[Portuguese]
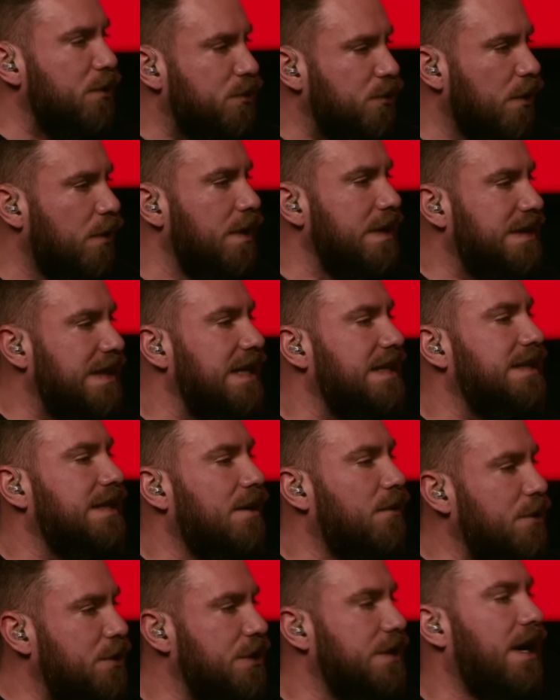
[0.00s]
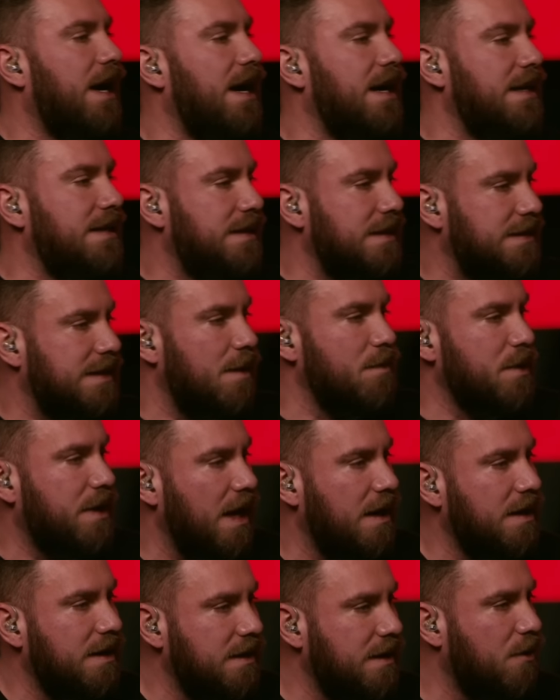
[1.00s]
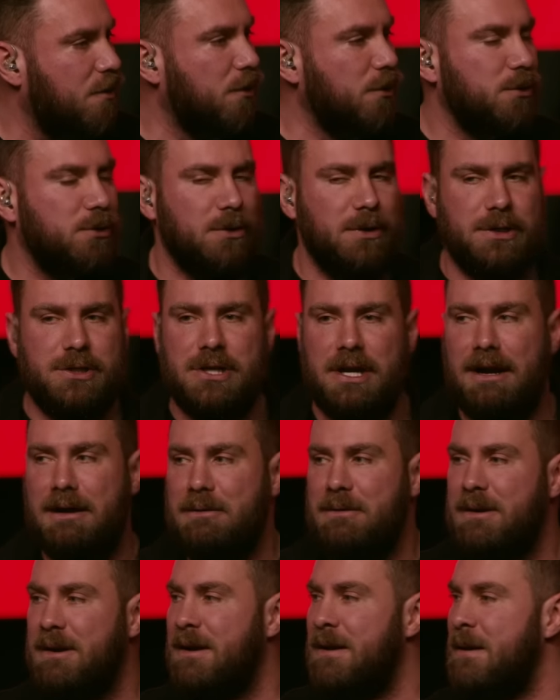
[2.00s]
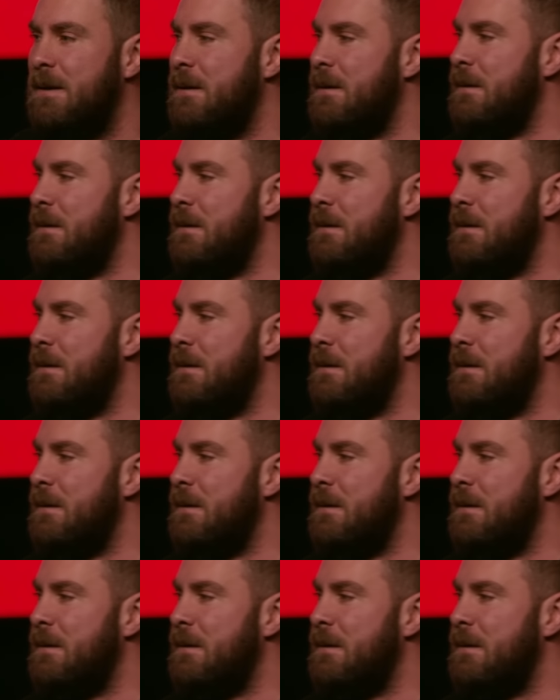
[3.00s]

em pessoas extraordinárias. E sabe o que ele encontrou, Tiago?